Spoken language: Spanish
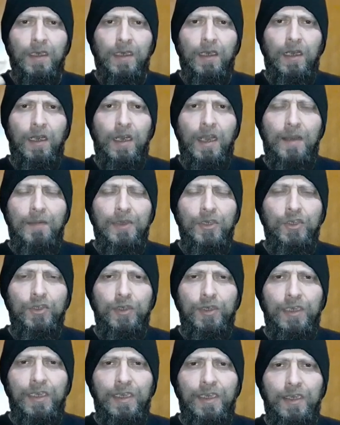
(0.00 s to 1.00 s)
La
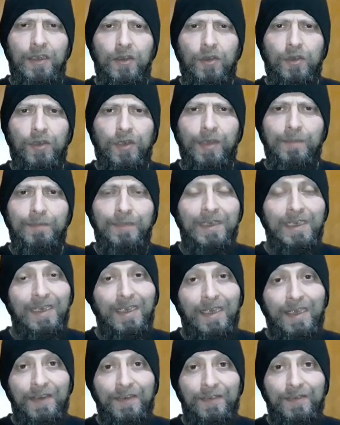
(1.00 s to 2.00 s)
mayoría de los
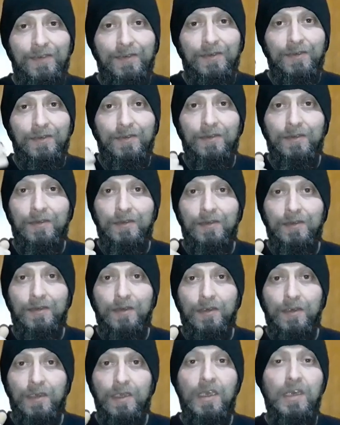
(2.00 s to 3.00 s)
reptiles,
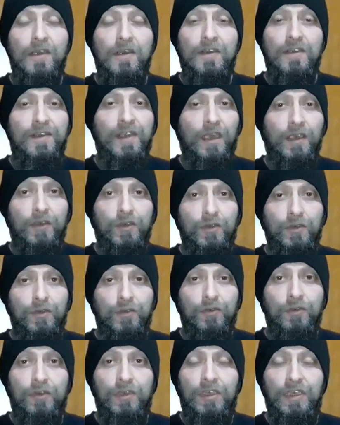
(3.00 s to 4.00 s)

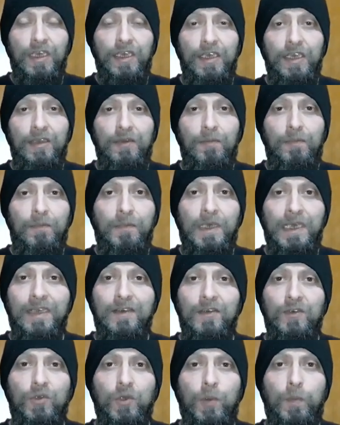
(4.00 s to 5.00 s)
insectos, tienen
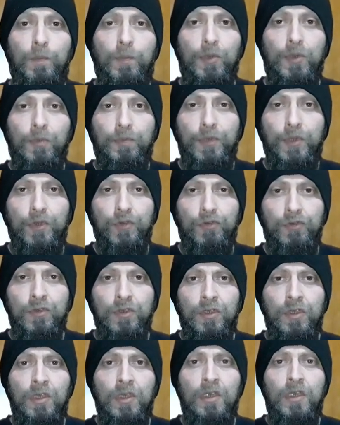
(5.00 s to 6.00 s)
parásitos propios
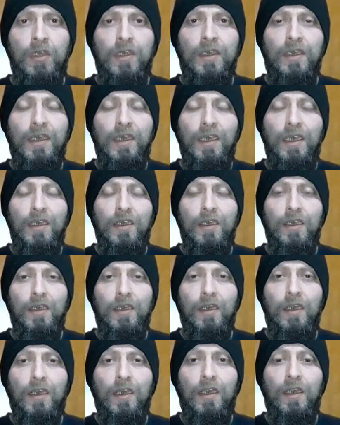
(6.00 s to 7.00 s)
que
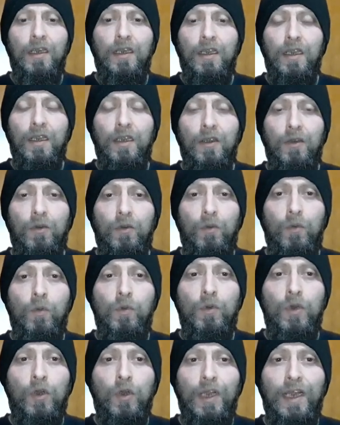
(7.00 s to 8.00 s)

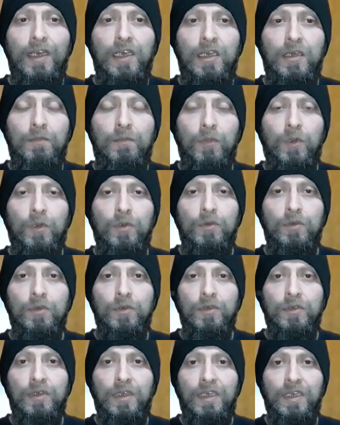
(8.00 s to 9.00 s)
un organismo
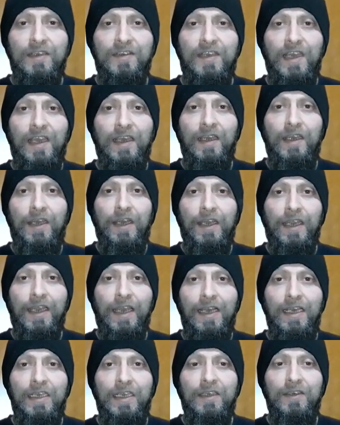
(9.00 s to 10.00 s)
de sangre
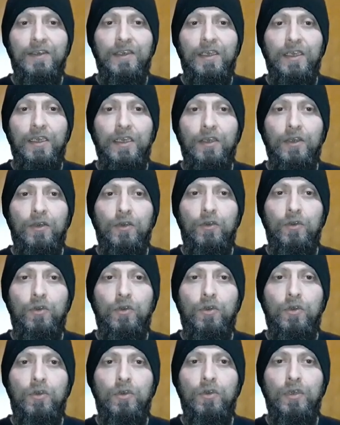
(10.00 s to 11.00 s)
caliente
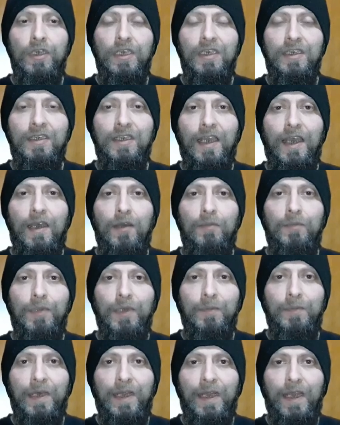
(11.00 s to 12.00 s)
no está
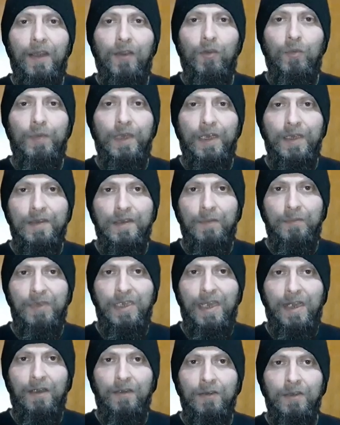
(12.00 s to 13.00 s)
preparado para
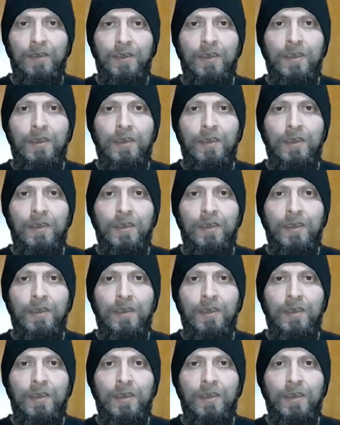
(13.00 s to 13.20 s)
aceptar.